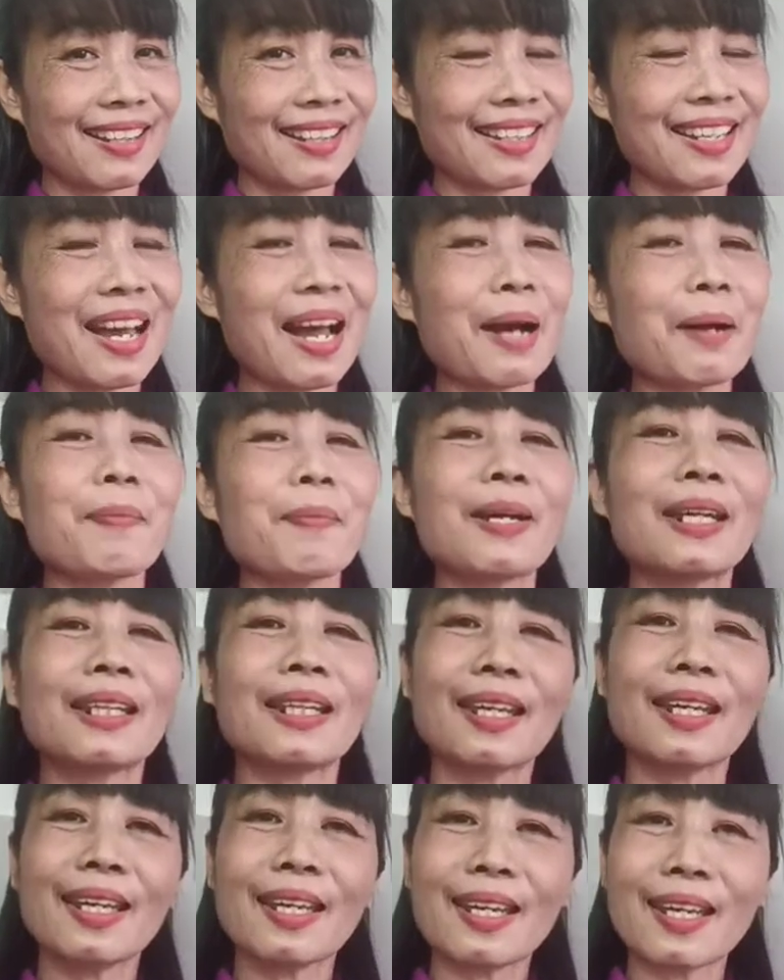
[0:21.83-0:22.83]
อยากไป
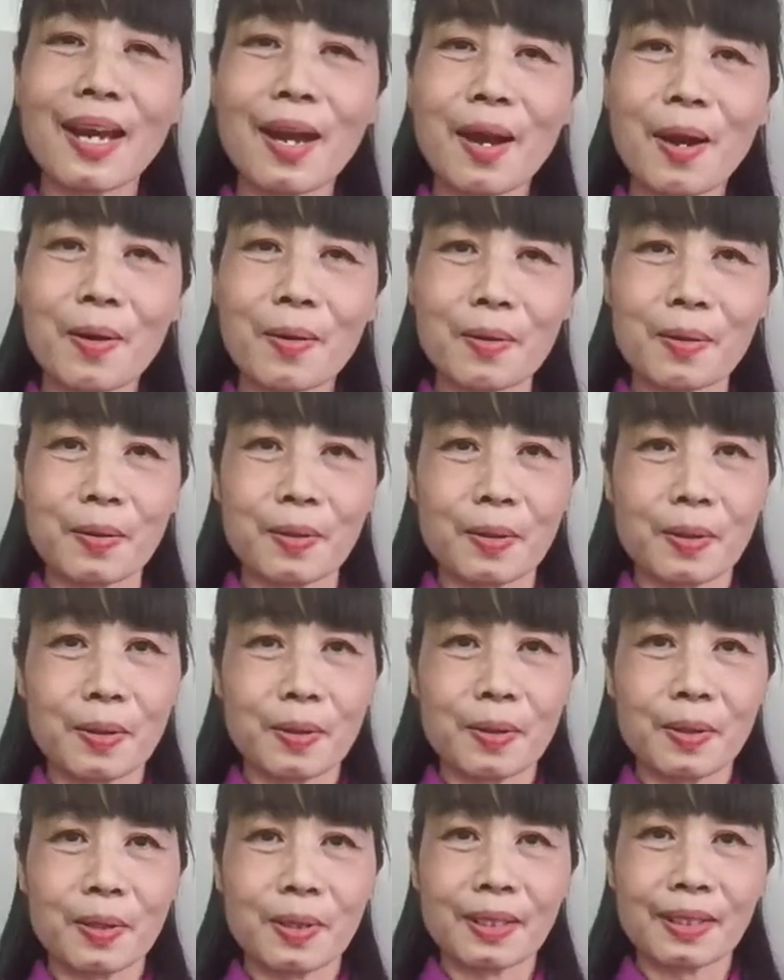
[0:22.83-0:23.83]
เที่ยว
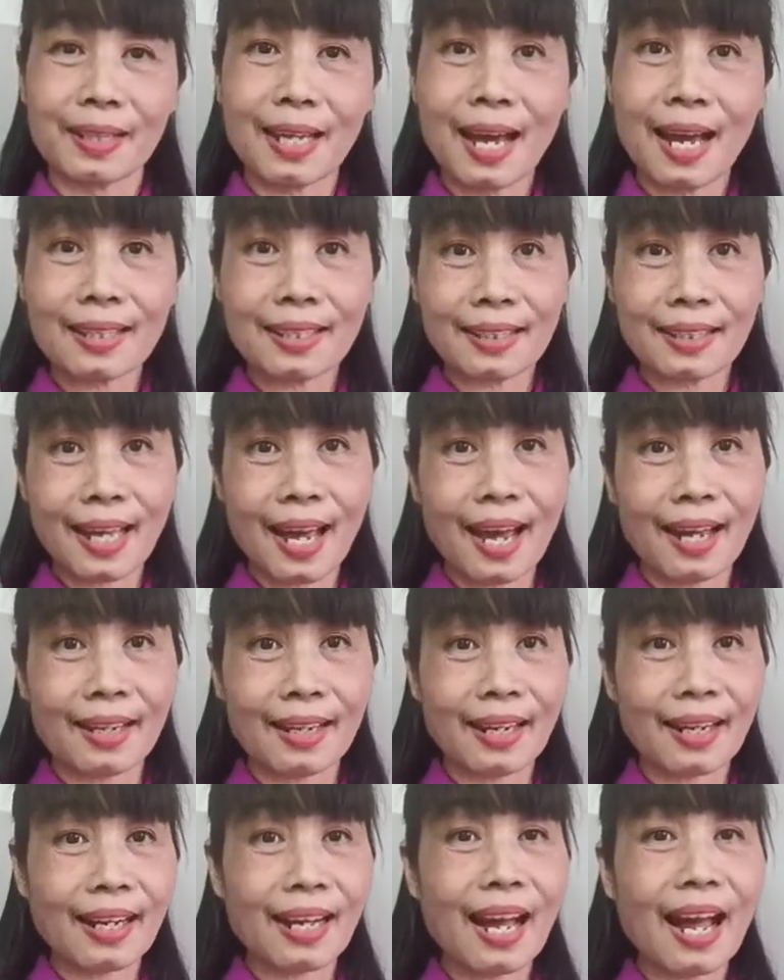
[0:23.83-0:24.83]
ถ้าสถา
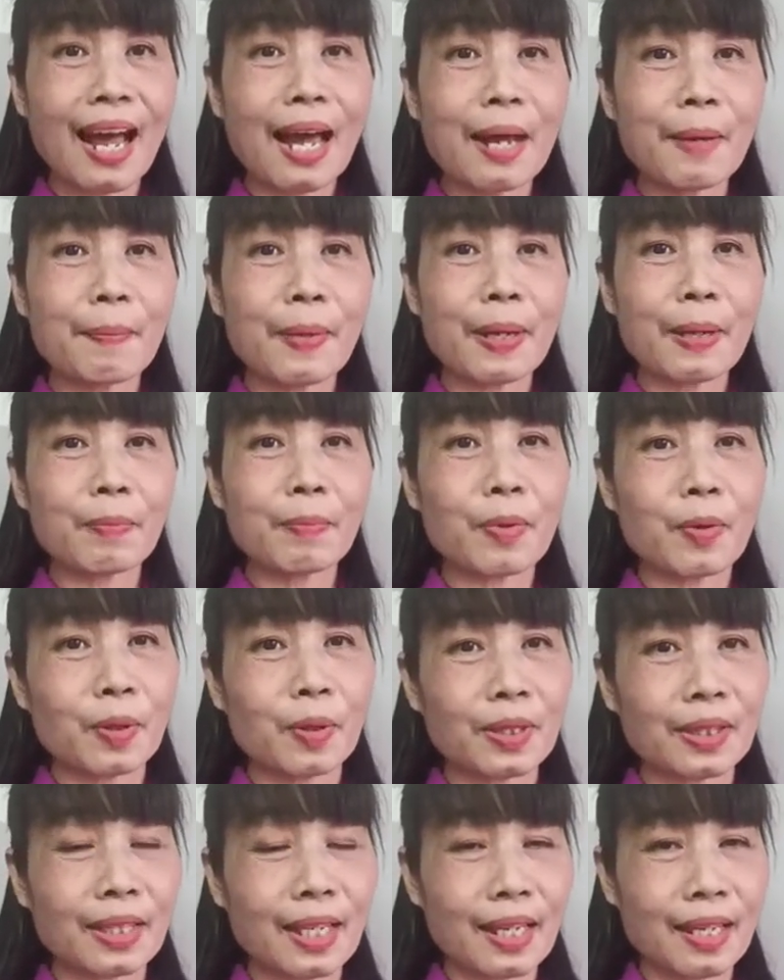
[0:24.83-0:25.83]
นการณ์เป็นปก
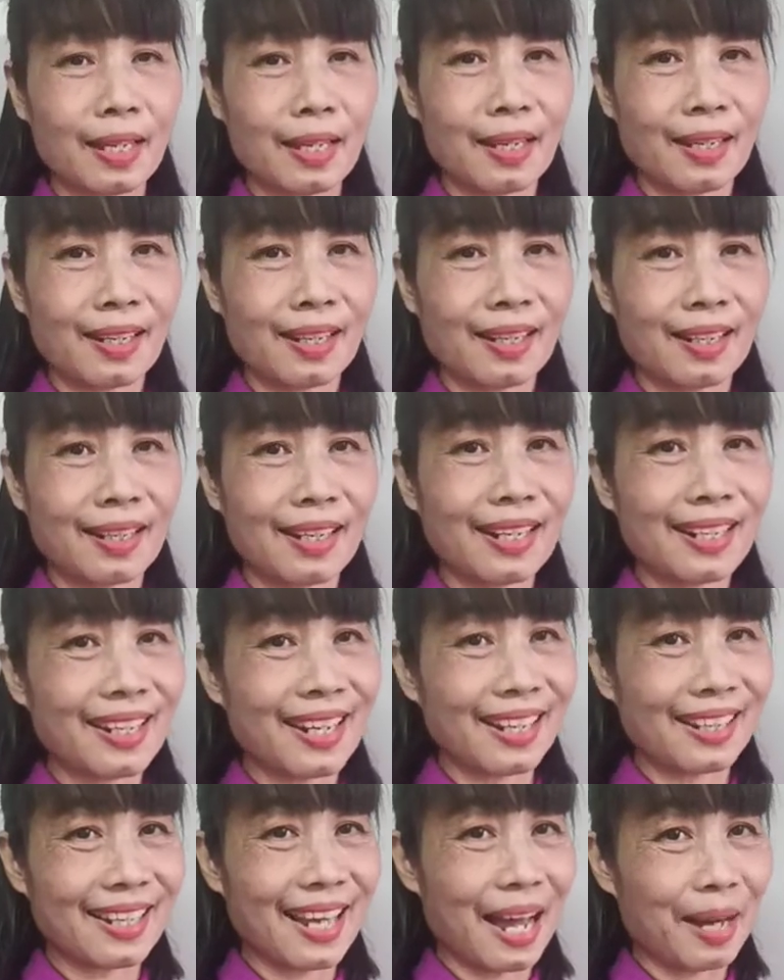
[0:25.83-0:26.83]
ติ
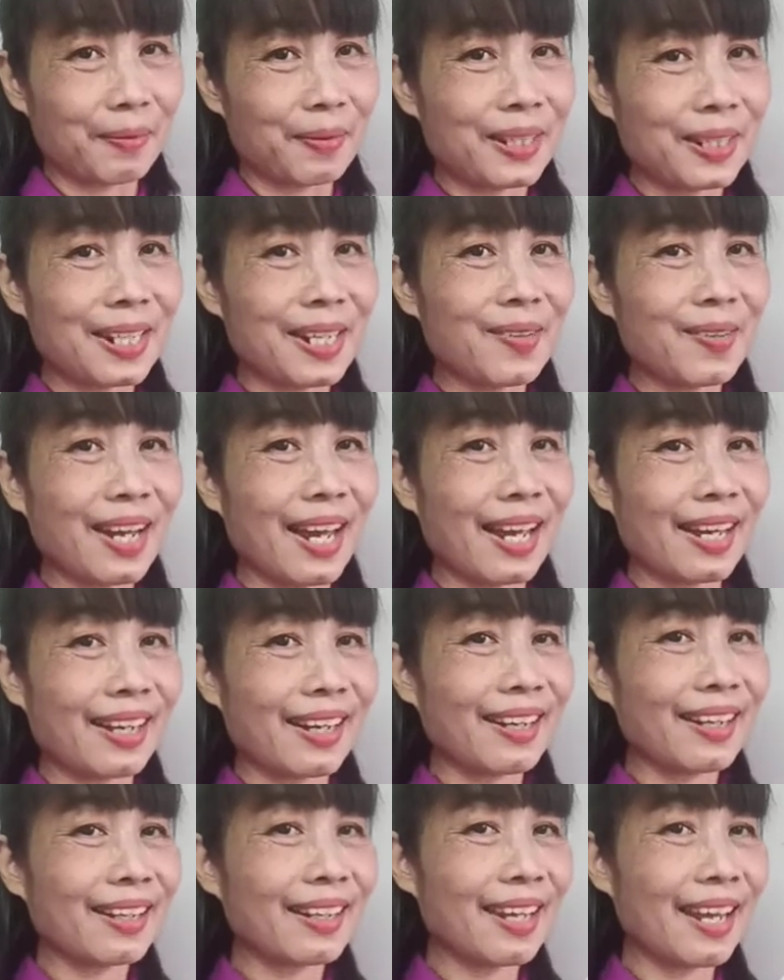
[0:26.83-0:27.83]
เด็ก ๆ อยากไปเที่ยวไหน
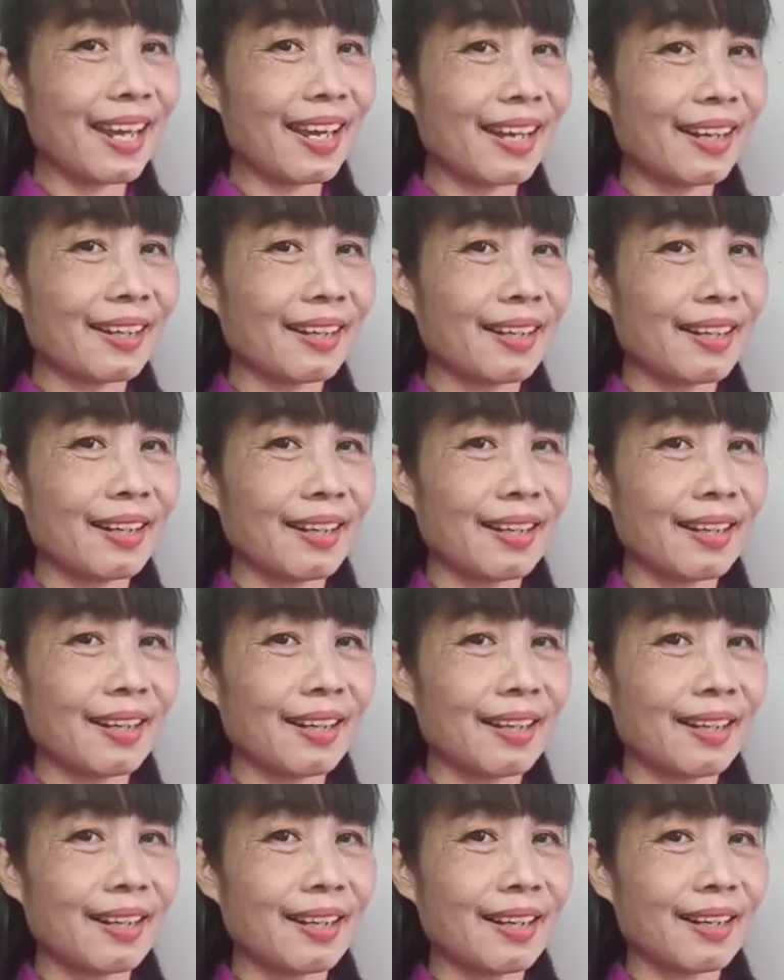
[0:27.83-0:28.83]
คะเด็ก
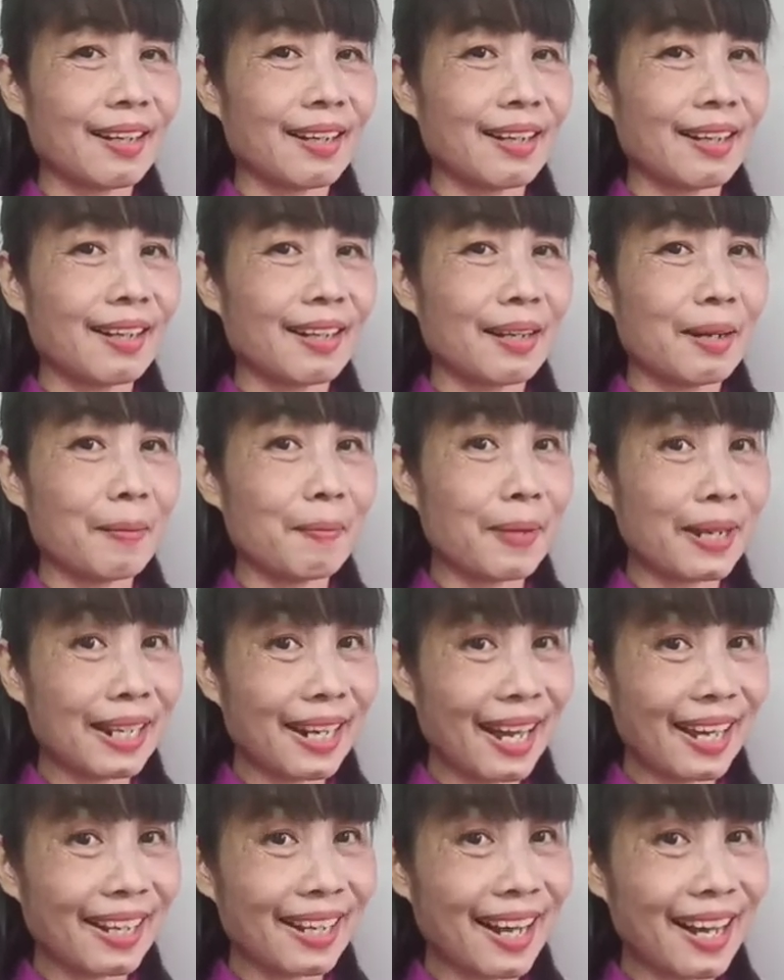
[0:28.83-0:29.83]
ๆ ไป
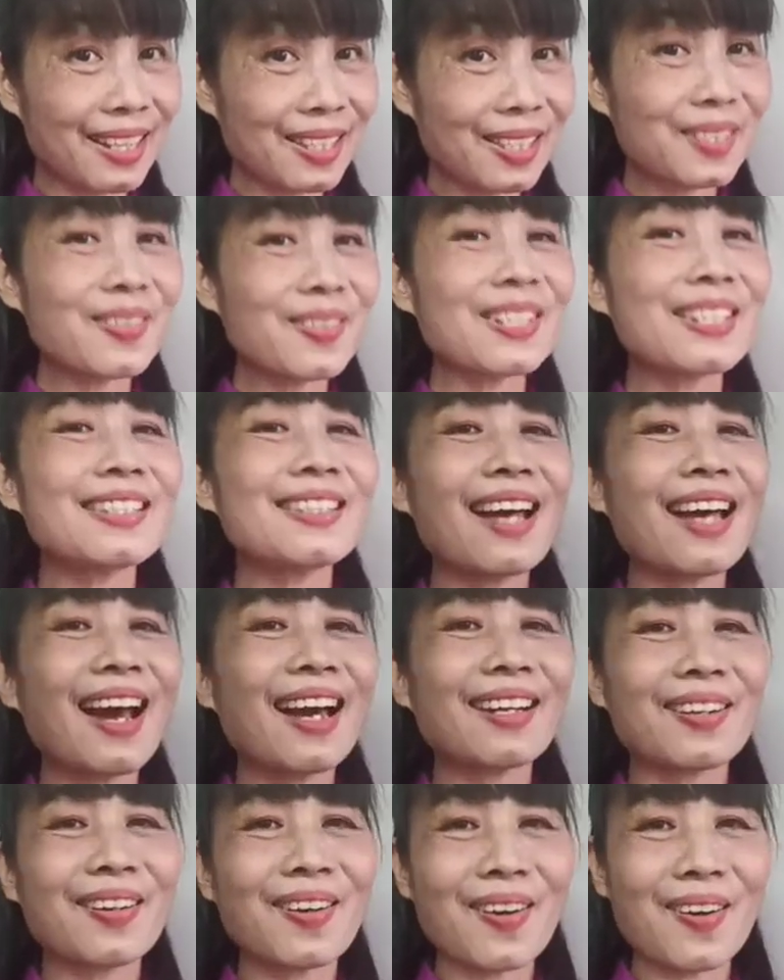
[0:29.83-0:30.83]
ไหนคะสวนสั
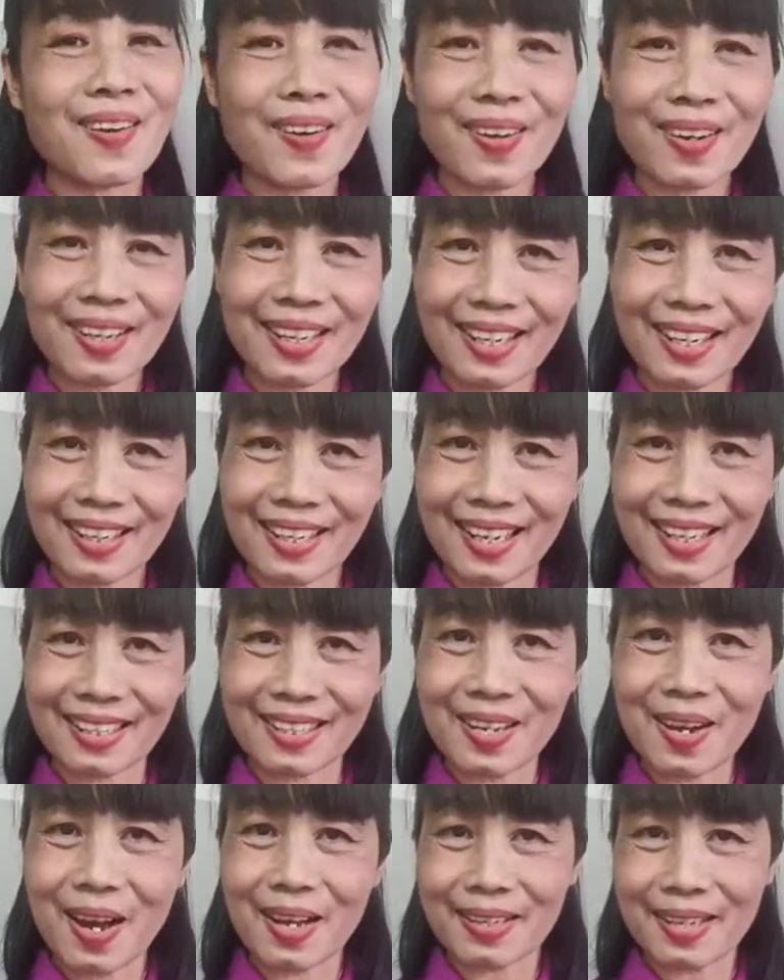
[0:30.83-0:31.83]
ตว์อ๋อเด็ก ๆ
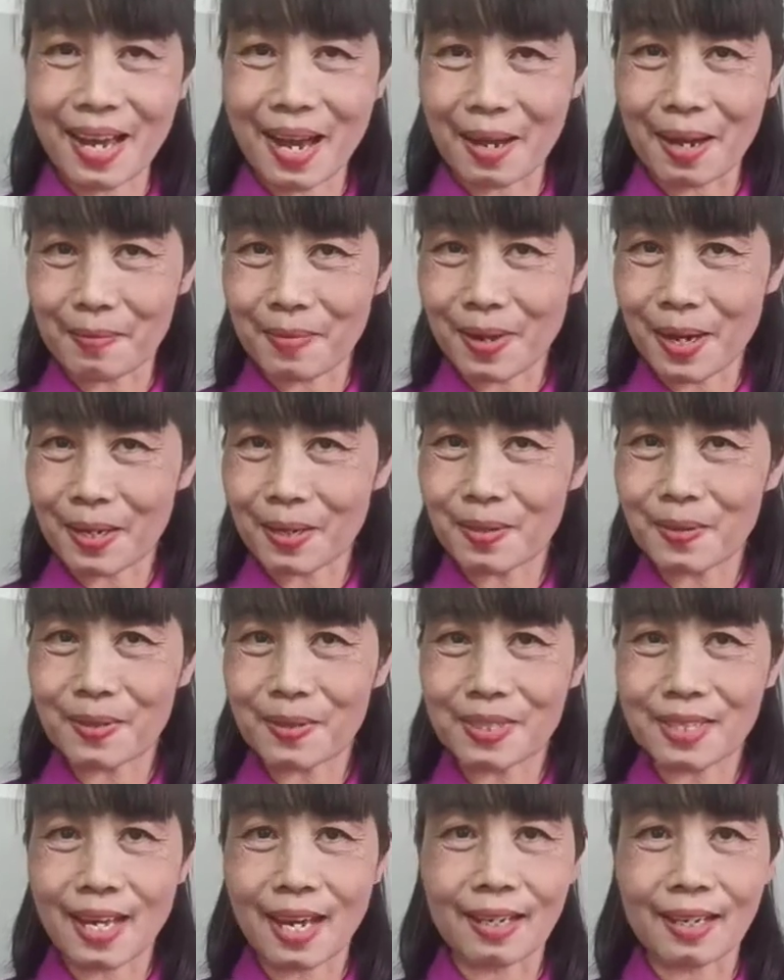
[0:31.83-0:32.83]
ชอบอยากไปดู
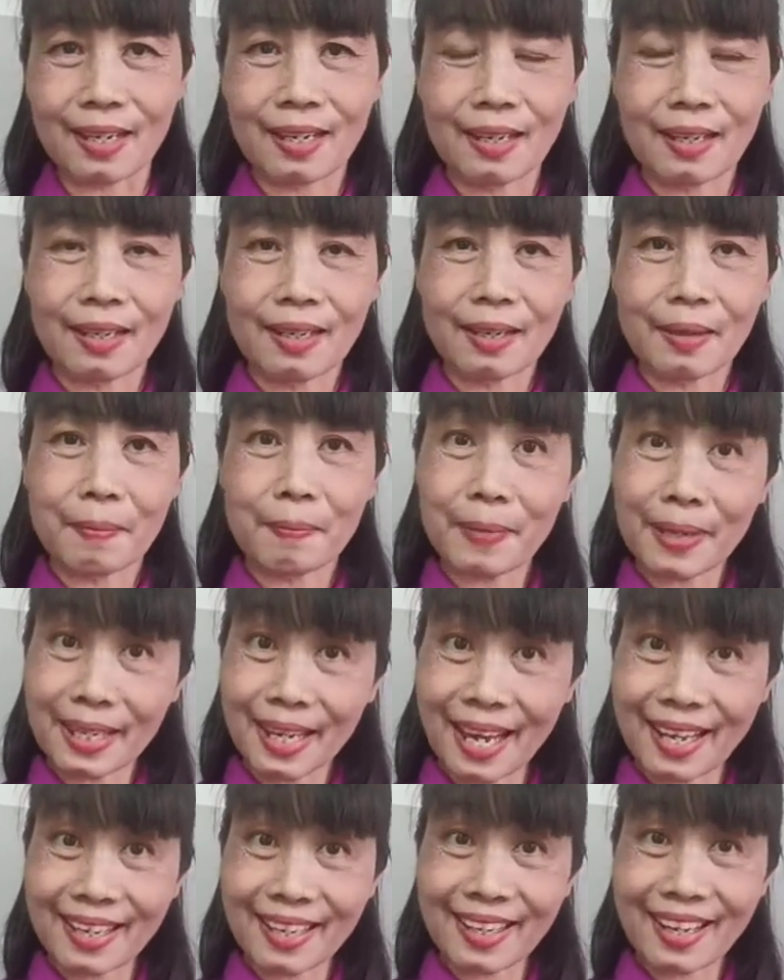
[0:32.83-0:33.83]
สัตว์ไป
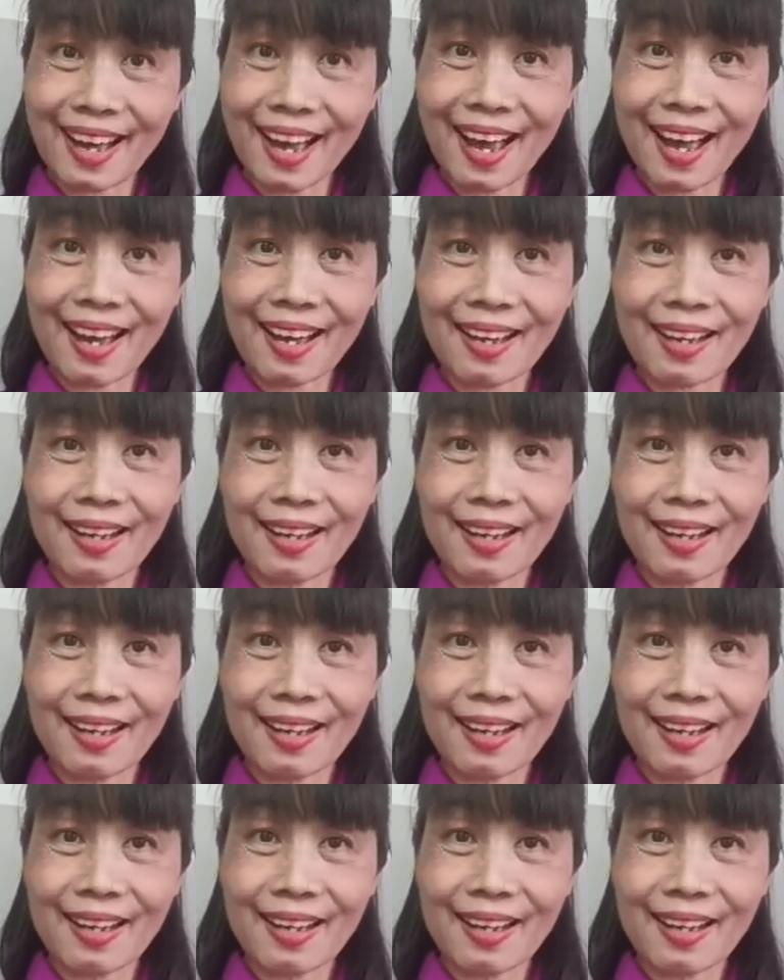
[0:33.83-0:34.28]
ไหนคะ